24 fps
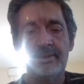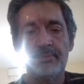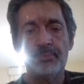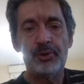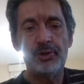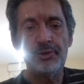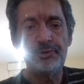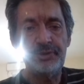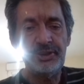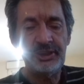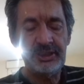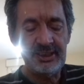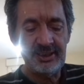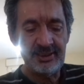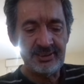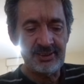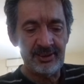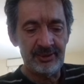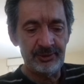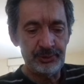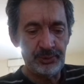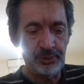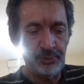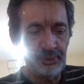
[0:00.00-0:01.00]

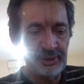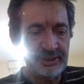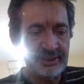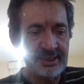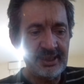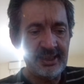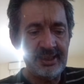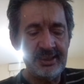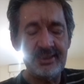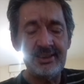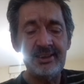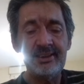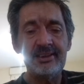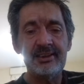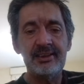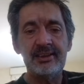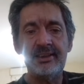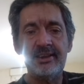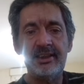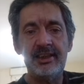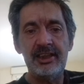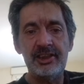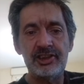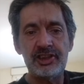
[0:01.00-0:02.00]
profitez-en du week-end
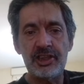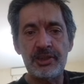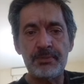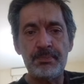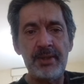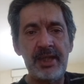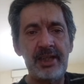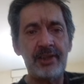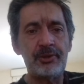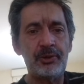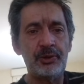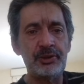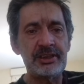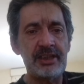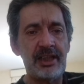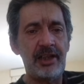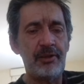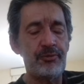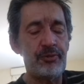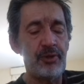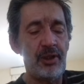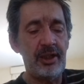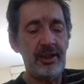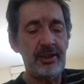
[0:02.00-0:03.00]
et j'espère qu'on
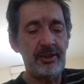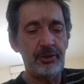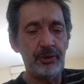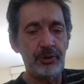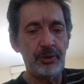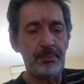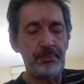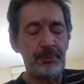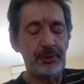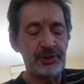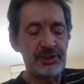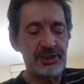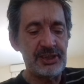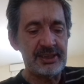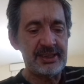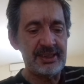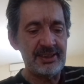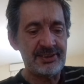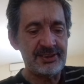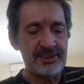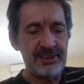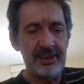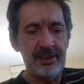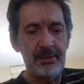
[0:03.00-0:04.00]
ira voir le petit
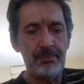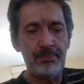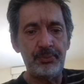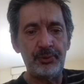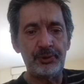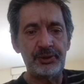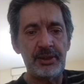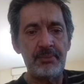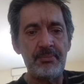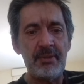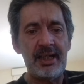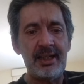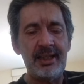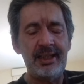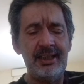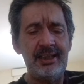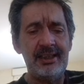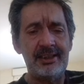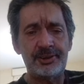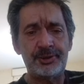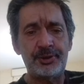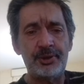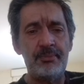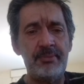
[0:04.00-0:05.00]
caissier pour démarrer
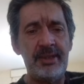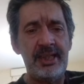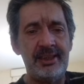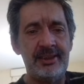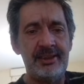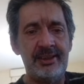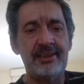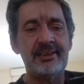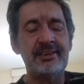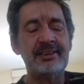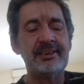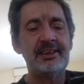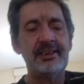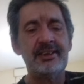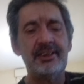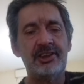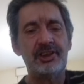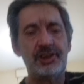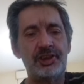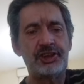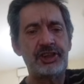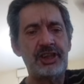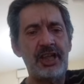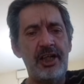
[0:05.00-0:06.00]
la semaine.
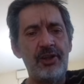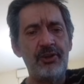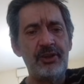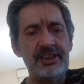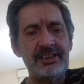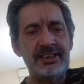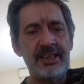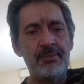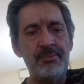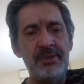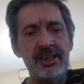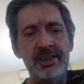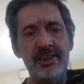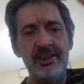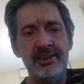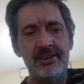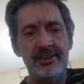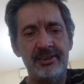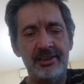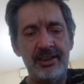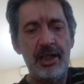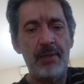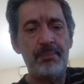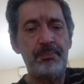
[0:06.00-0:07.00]
Ciao les amis,
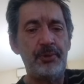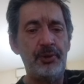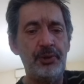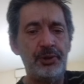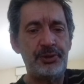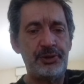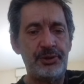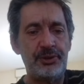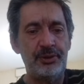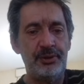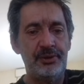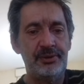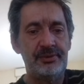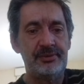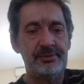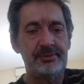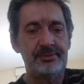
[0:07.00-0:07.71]
à plus